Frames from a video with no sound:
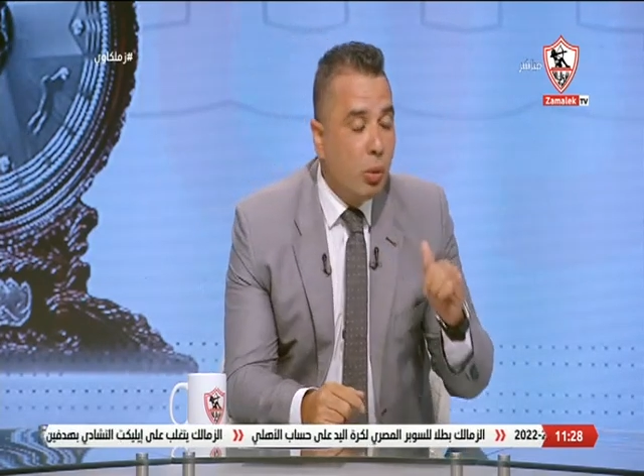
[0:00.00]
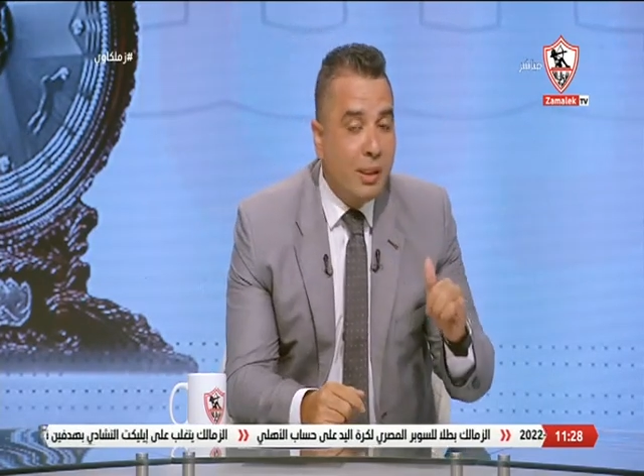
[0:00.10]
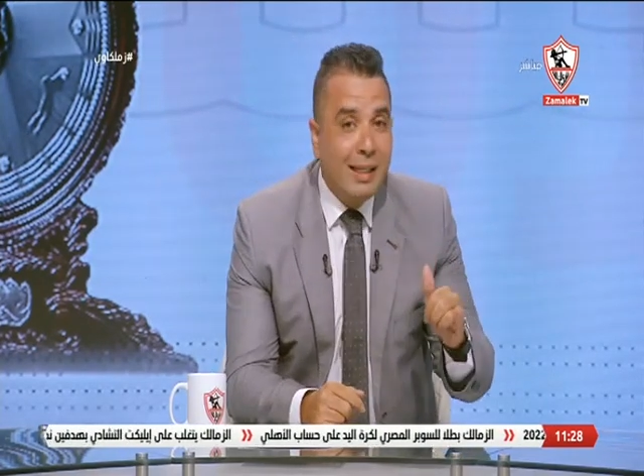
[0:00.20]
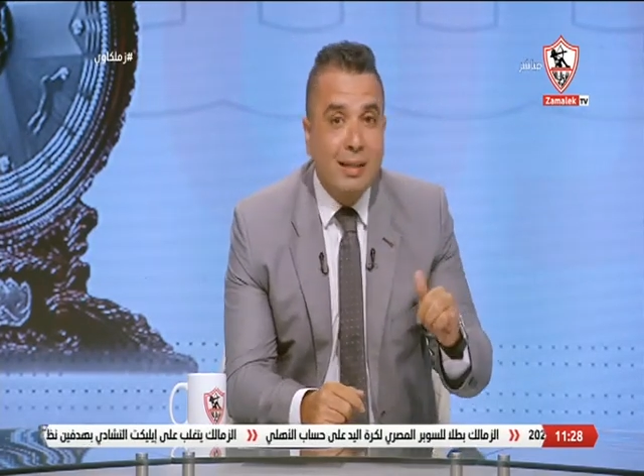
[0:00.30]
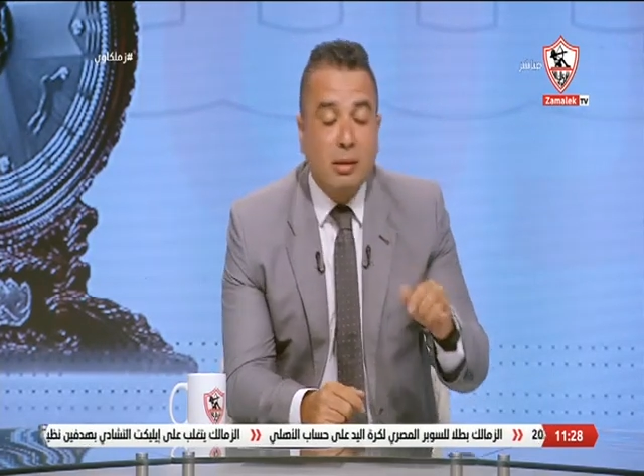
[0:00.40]

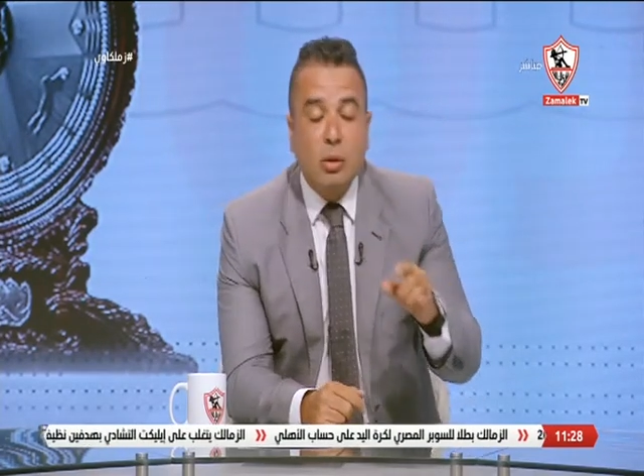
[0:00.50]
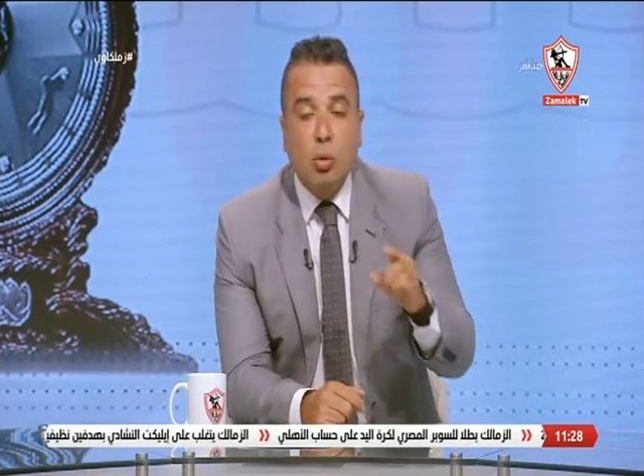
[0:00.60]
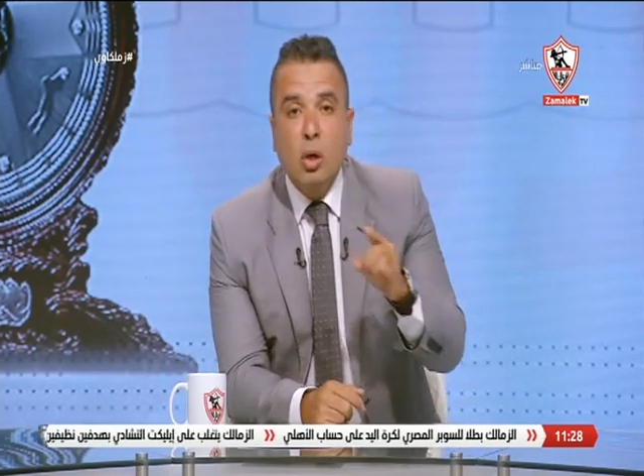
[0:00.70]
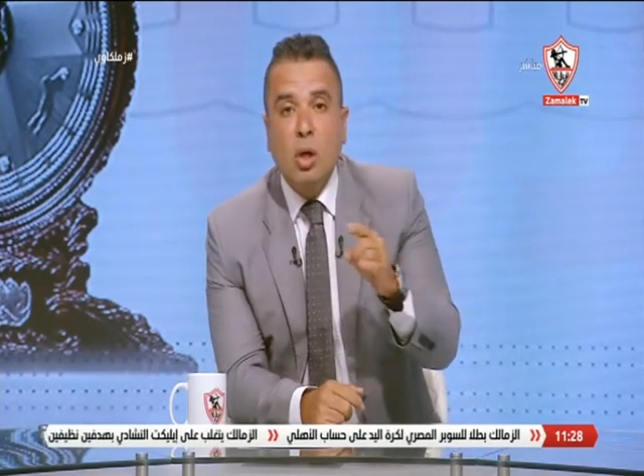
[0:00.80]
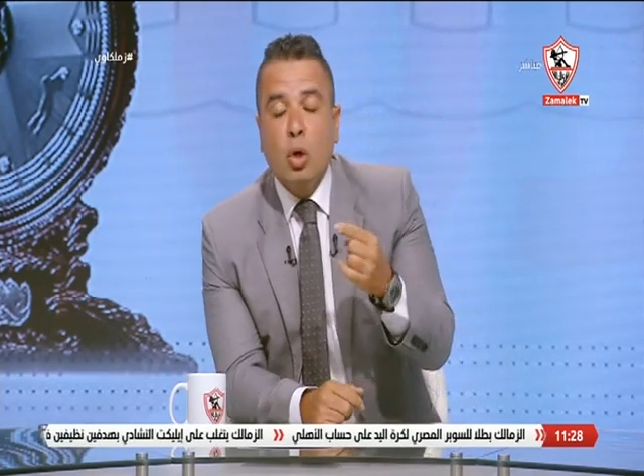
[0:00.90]
والنت
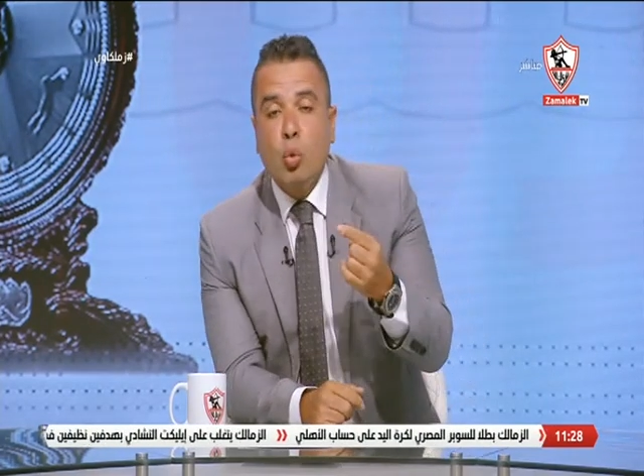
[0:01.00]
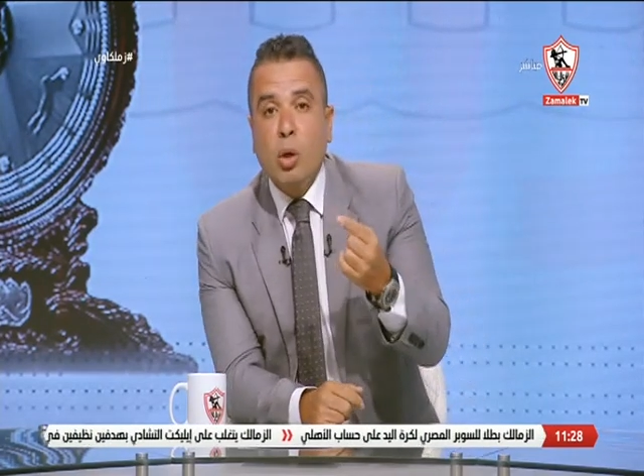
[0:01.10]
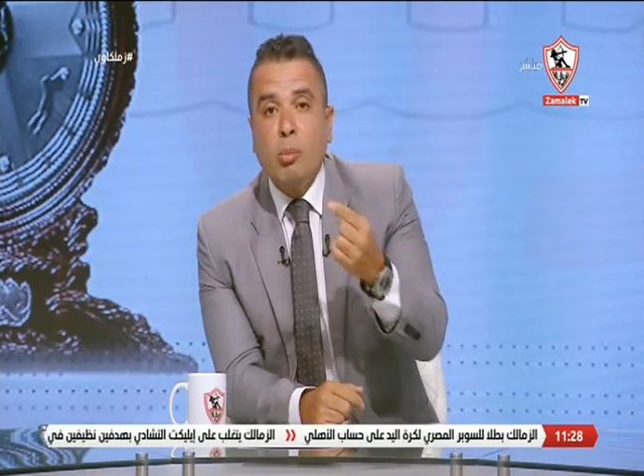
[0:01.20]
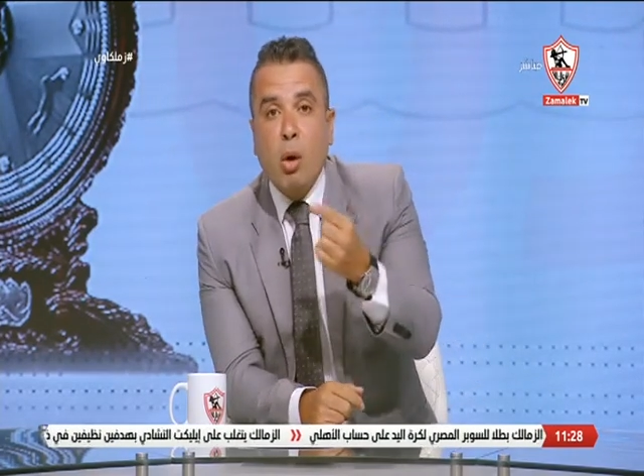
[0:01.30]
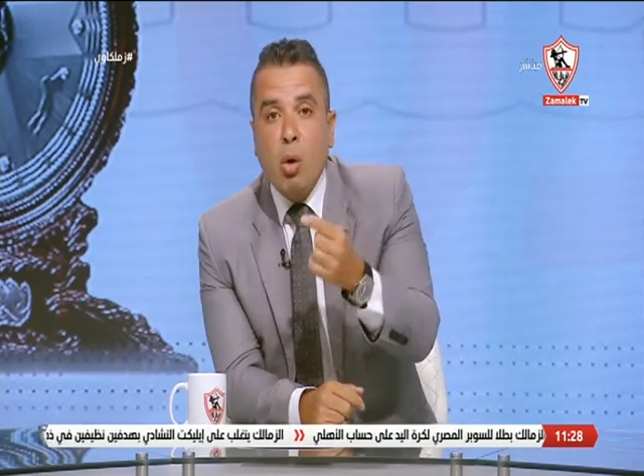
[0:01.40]
و
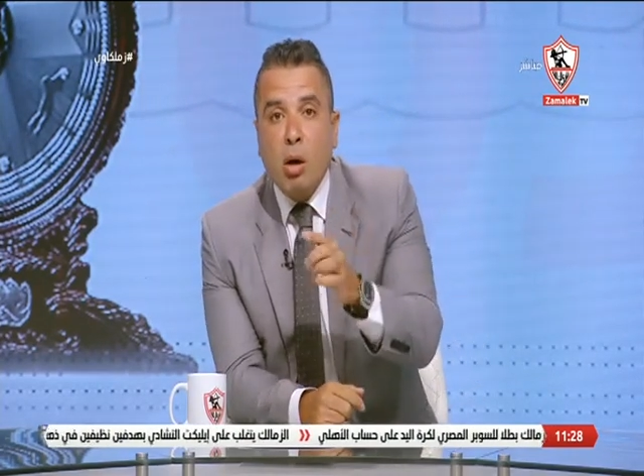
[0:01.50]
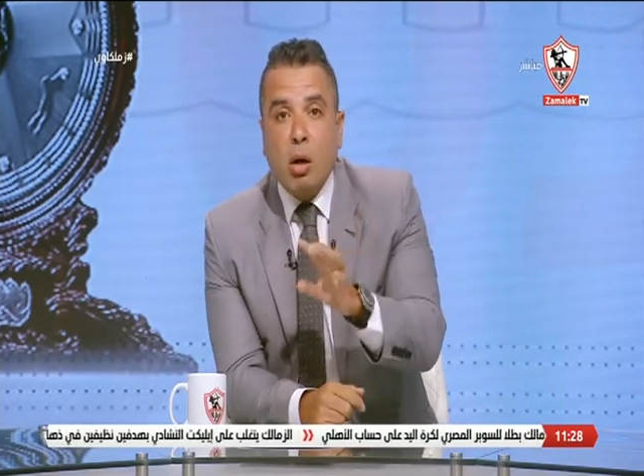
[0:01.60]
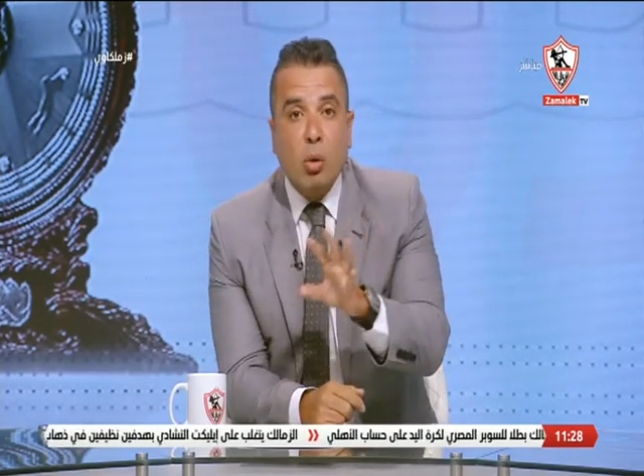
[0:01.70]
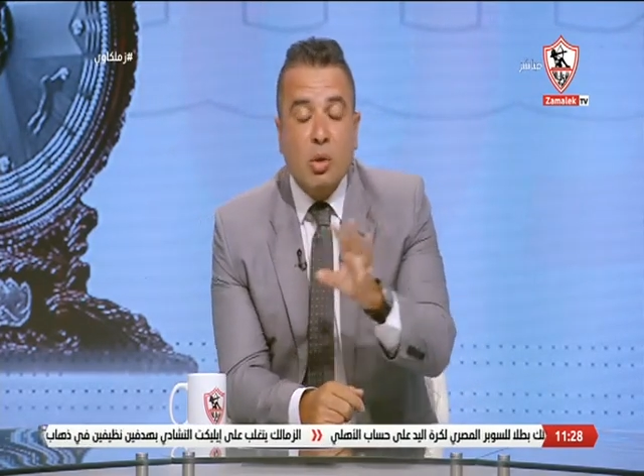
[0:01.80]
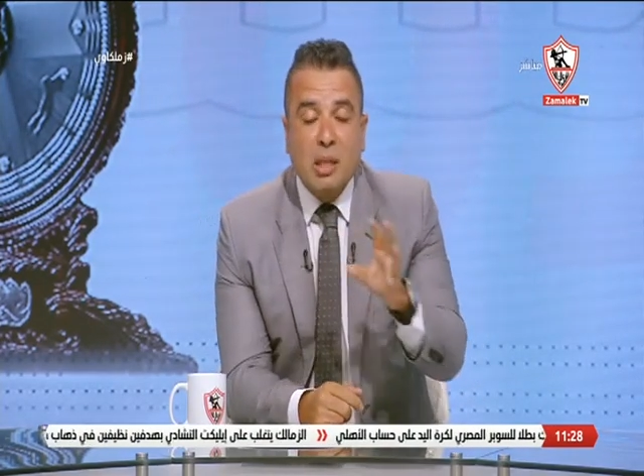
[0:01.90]

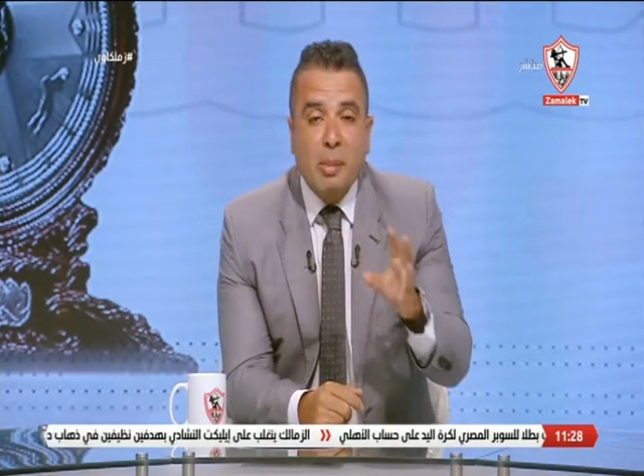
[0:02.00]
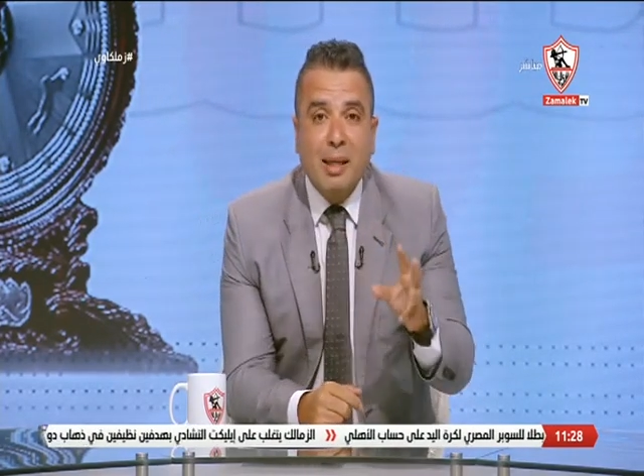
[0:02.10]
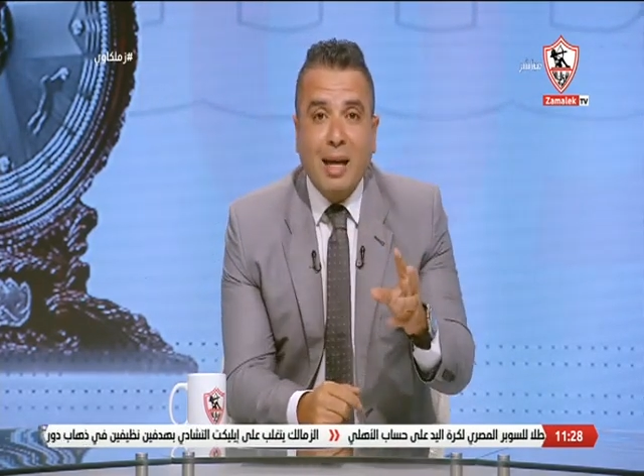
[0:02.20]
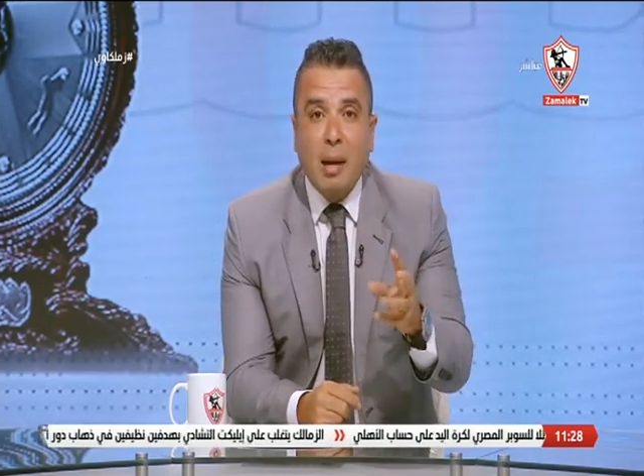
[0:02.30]
والمواقع والزمالك